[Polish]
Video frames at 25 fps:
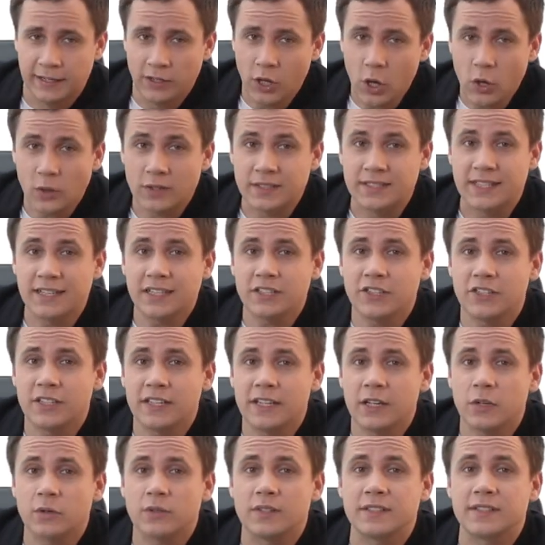No,
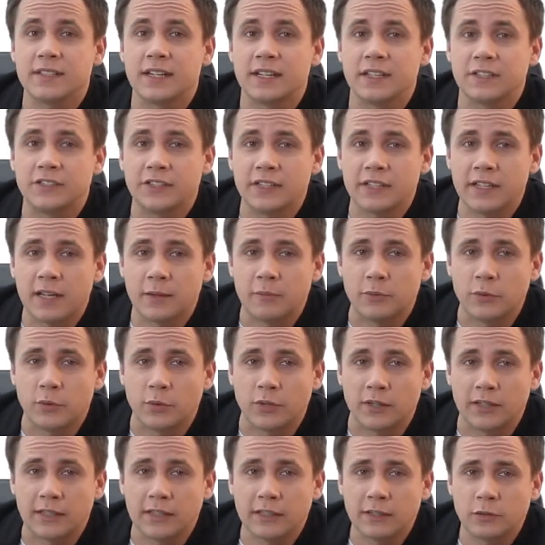zacznij od znalezienia
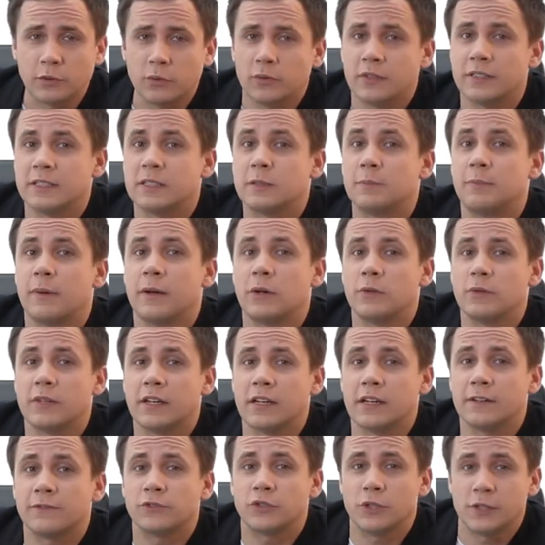biura, które
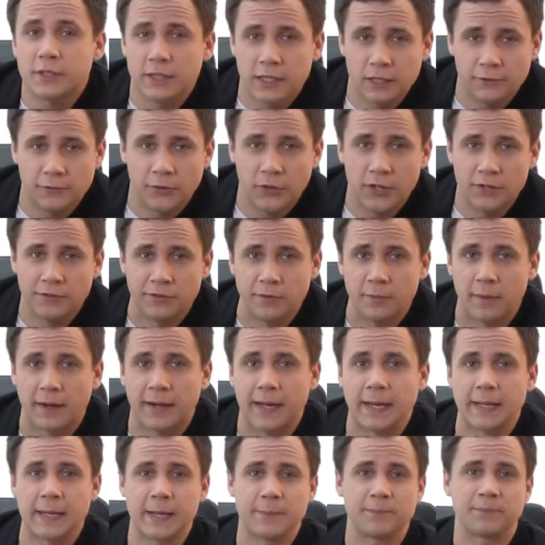spełnia wszystkie Twoje
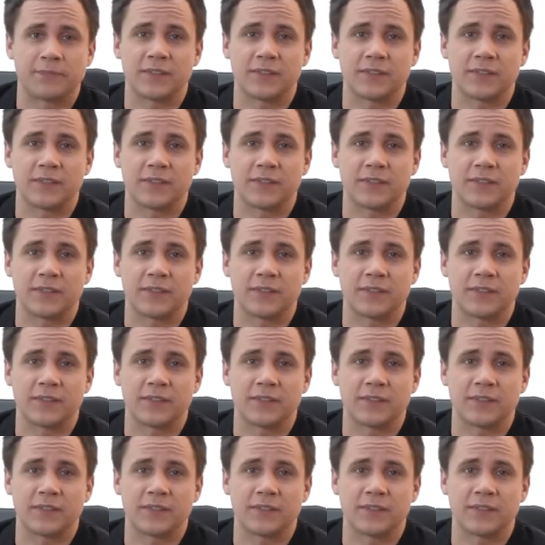wymagania.